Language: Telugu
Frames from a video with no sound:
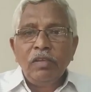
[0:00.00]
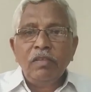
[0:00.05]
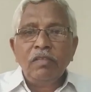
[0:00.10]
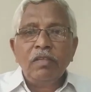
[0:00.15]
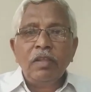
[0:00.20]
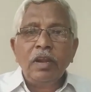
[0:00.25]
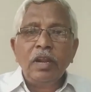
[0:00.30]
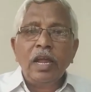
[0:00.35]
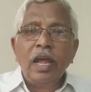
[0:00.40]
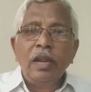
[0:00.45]

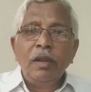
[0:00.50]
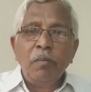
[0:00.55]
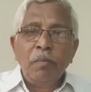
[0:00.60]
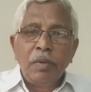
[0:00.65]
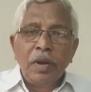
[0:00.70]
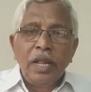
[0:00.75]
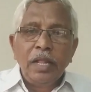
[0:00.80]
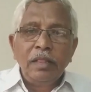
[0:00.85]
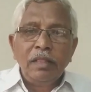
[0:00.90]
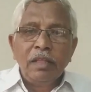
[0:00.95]
మొదట్లో
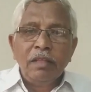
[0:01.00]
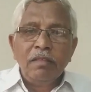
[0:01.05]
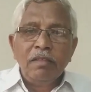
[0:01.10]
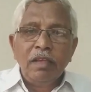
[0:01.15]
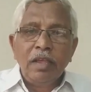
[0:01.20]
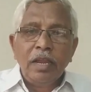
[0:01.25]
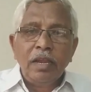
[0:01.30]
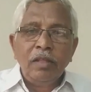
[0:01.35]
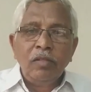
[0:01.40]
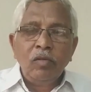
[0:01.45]
హడావిడి
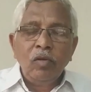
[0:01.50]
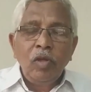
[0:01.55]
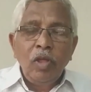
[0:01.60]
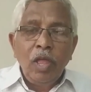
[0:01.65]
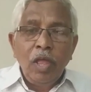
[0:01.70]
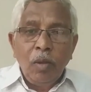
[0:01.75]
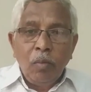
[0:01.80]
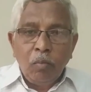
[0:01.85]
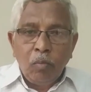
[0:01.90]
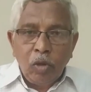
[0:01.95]
చేసింది కానీ
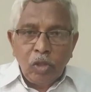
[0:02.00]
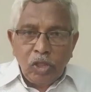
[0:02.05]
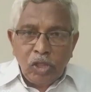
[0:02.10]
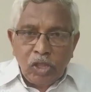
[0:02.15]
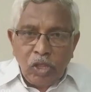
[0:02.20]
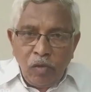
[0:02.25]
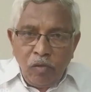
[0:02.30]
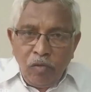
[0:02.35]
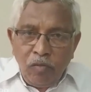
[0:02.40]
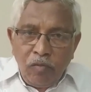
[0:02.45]
ప్రయత్నం
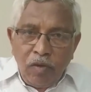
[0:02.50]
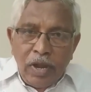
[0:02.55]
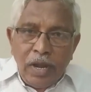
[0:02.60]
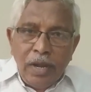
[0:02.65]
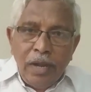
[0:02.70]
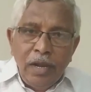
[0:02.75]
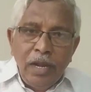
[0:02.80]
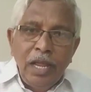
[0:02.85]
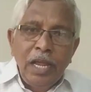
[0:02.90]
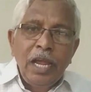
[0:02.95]
చేయలేదు
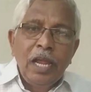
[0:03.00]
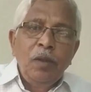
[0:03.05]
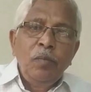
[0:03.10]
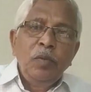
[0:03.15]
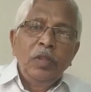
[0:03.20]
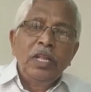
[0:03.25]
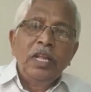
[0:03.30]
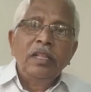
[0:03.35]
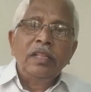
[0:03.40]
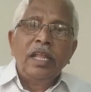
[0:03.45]

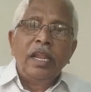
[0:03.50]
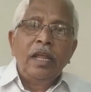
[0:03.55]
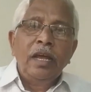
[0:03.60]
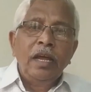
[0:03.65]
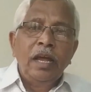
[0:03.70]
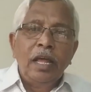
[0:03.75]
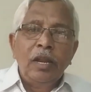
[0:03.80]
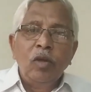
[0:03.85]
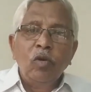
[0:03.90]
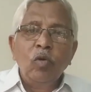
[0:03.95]
మొత్తం
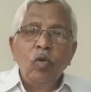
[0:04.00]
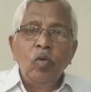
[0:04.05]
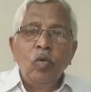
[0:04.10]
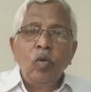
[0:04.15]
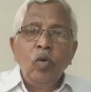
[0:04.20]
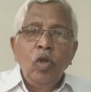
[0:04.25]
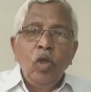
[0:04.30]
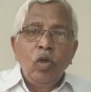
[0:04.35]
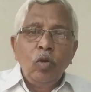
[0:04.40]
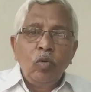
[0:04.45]
ఇవన్నీ
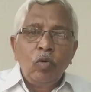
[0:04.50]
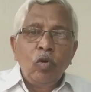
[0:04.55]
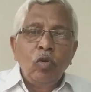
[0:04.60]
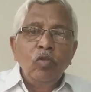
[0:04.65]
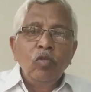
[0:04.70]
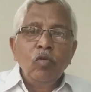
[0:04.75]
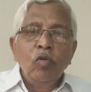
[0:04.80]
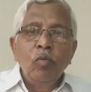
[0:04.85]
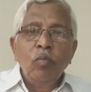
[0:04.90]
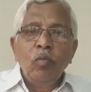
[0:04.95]
కలిపితే
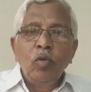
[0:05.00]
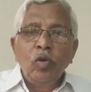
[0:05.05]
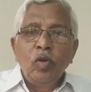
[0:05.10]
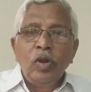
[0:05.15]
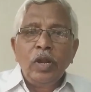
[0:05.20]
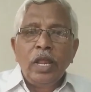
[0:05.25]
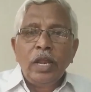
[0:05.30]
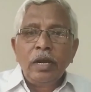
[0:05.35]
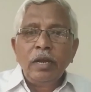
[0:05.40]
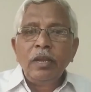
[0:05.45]
తెలంగాణకు
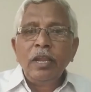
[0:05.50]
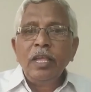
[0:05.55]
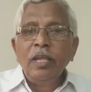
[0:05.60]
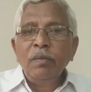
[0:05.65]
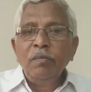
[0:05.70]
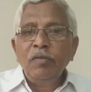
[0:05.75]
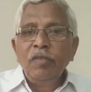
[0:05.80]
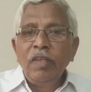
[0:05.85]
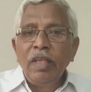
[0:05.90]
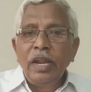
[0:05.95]

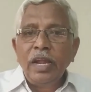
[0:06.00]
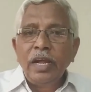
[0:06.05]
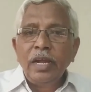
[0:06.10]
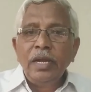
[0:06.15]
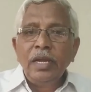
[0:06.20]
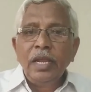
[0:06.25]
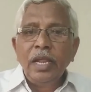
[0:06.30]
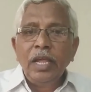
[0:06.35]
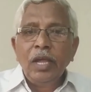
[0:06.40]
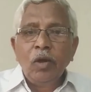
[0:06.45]
రోజుకు
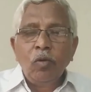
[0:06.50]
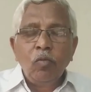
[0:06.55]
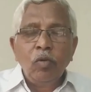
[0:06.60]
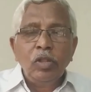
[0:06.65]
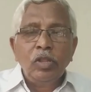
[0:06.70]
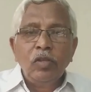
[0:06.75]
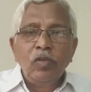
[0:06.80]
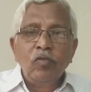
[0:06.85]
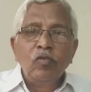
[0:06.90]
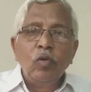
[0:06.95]
మూడున్నర
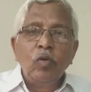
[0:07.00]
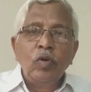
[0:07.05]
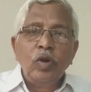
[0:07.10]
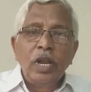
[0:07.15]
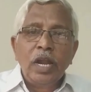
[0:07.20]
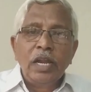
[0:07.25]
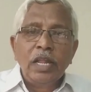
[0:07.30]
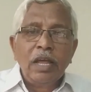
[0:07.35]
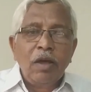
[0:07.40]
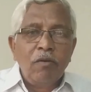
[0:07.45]
టీఎంసీల
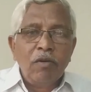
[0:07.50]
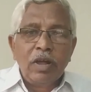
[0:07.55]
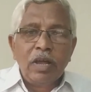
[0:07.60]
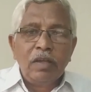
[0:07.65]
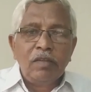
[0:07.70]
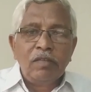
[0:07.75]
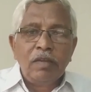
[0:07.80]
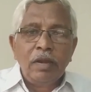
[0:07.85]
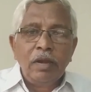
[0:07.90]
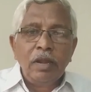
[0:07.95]
కంటే ఎక్కువ
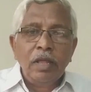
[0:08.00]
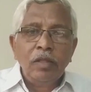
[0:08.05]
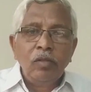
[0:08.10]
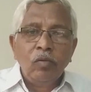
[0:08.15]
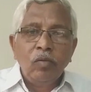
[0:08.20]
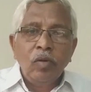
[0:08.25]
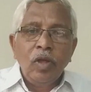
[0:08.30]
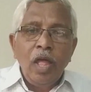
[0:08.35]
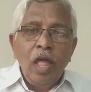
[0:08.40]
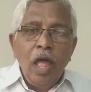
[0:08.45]

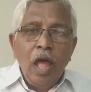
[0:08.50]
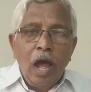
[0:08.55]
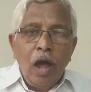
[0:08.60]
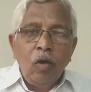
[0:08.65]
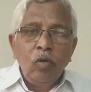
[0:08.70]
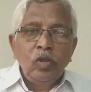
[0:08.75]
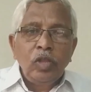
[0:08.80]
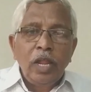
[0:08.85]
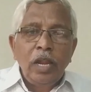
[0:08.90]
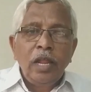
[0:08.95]
తీసుకోవడానికి
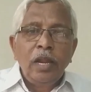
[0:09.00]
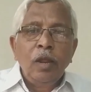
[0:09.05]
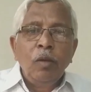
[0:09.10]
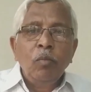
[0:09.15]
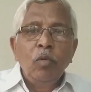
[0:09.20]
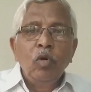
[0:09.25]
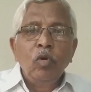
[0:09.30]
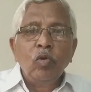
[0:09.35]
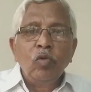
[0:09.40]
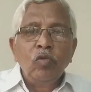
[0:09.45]
అవకాశం
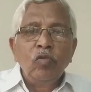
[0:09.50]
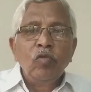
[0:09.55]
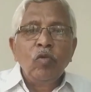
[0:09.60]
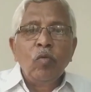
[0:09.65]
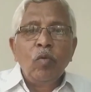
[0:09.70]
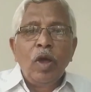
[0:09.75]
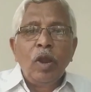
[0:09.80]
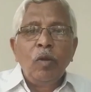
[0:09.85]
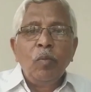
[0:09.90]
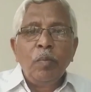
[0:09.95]
లేదు
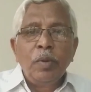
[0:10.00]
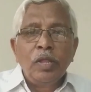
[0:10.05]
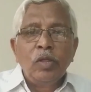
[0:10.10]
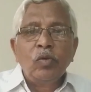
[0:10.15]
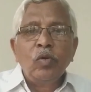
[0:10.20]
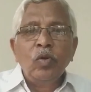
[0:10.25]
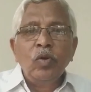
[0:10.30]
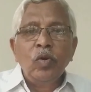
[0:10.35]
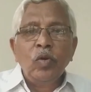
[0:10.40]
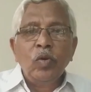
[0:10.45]

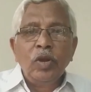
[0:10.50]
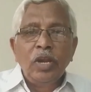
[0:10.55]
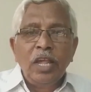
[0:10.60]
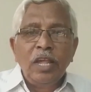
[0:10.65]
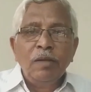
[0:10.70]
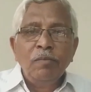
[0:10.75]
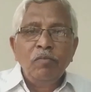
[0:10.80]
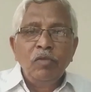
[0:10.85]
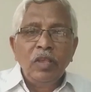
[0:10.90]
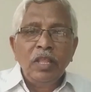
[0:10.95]
అవతలనేమో
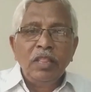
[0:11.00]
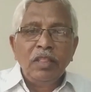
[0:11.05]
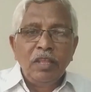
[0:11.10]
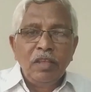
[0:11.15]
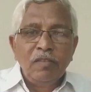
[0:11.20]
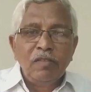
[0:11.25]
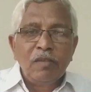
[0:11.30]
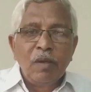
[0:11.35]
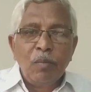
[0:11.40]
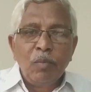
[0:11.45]
రోజుకు వాళ్ళు
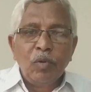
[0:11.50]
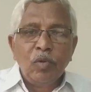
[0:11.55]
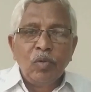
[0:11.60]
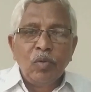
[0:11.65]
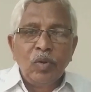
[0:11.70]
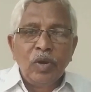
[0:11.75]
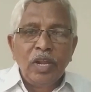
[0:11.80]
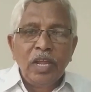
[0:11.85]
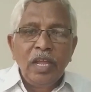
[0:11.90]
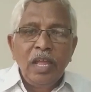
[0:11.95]
పదకొండు
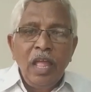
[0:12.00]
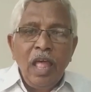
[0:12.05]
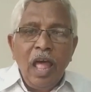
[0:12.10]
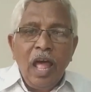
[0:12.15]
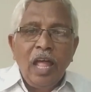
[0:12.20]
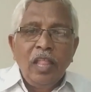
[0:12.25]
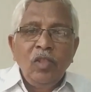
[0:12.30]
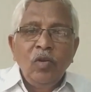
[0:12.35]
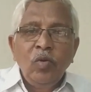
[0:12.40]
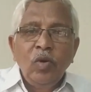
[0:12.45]
టీఎంసీలు
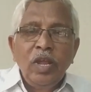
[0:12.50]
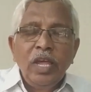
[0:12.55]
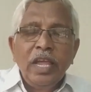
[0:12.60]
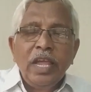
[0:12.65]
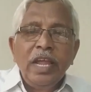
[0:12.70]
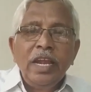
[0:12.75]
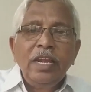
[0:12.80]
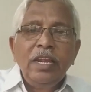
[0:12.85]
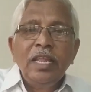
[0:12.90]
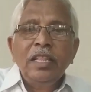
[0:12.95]

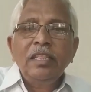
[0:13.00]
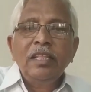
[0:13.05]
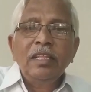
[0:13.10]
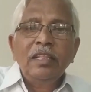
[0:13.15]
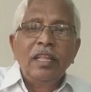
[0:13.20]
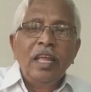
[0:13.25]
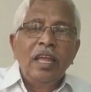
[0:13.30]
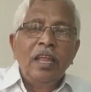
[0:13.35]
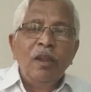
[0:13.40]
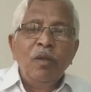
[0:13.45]
తీసుకుపోతుంటే
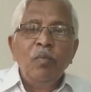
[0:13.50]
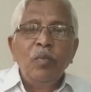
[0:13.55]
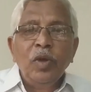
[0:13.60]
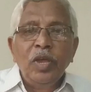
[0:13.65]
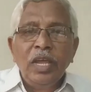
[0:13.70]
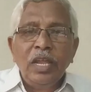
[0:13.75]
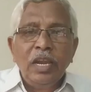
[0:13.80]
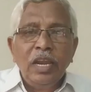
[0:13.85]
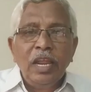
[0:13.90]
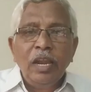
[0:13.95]
అది కూడా
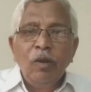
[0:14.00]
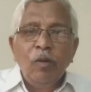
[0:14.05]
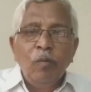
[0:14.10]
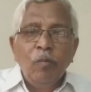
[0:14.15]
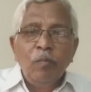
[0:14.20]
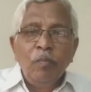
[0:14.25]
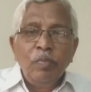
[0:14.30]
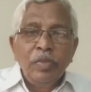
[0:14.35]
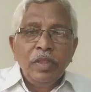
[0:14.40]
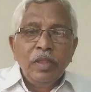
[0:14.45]
గేట్లు
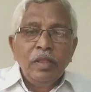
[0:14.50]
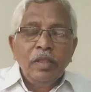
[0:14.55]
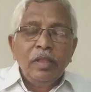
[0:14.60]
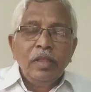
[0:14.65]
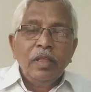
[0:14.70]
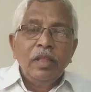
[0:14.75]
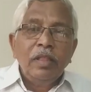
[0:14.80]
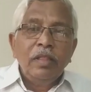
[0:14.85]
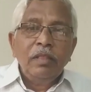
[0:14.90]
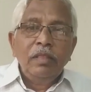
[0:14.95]
ఎత్తితే
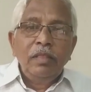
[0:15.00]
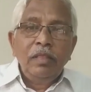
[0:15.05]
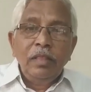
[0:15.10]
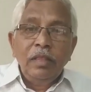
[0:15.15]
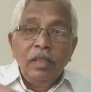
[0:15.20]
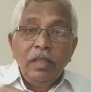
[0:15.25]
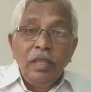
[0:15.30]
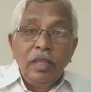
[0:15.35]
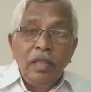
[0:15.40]
వెళ్లిపోయే నీళ్లు